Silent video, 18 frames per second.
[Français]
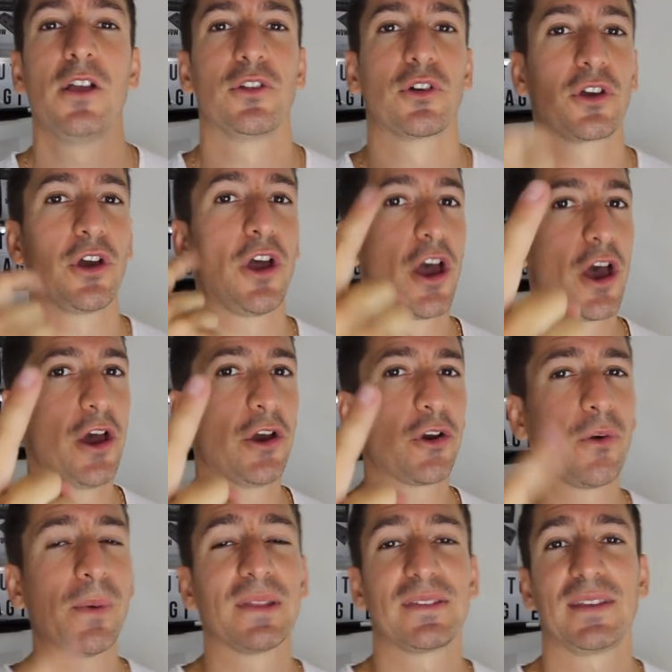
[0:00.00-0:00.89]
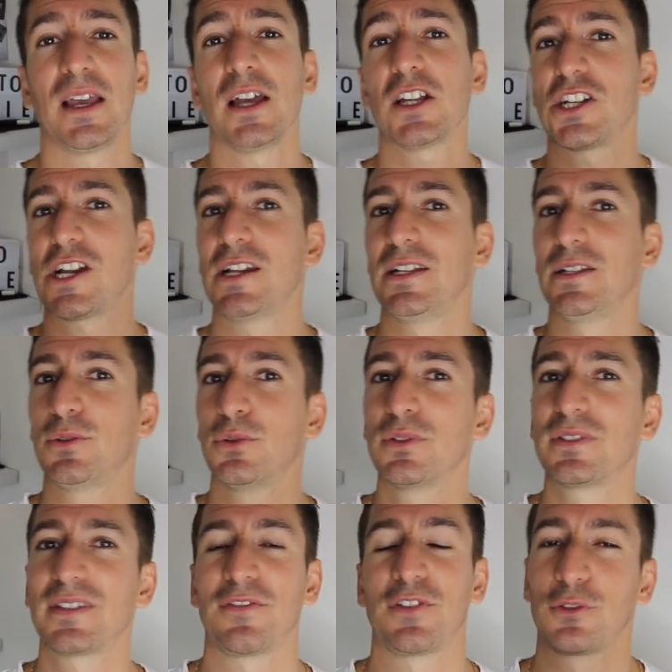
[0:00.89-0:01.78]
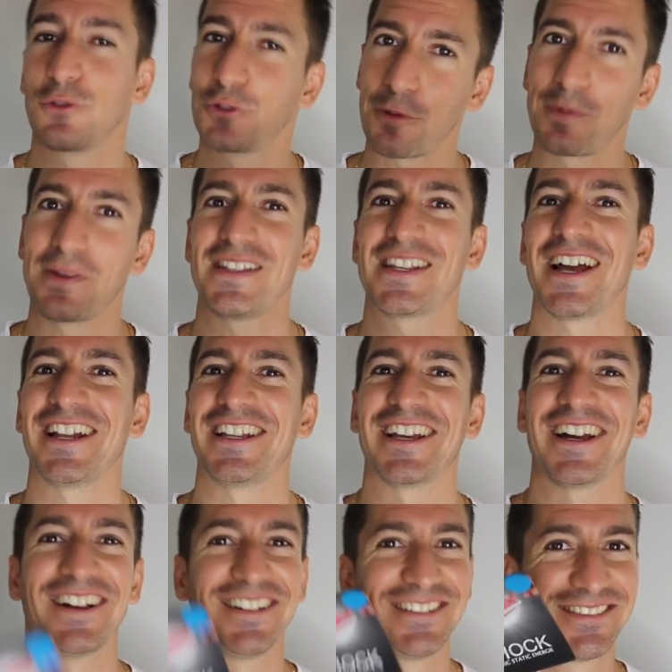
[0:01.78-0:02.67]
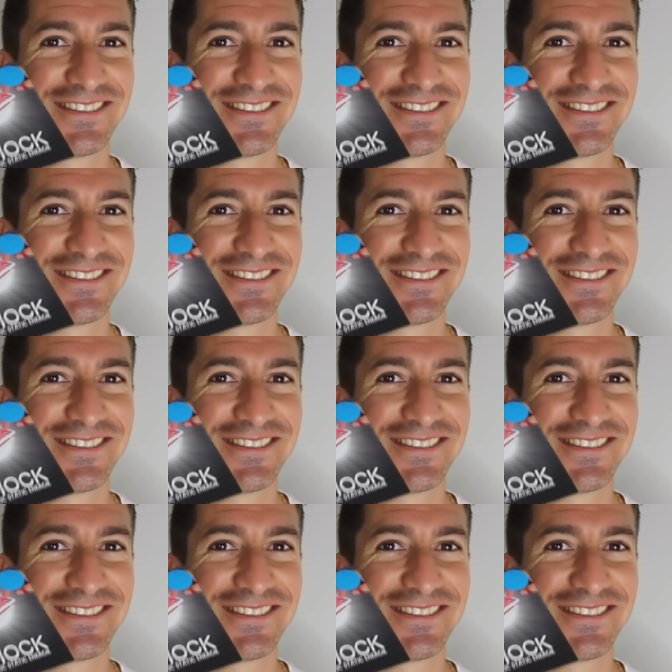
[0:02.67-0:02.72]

Donc, un commentaire, je les lis tous, ça fait toujours plaisir à lire.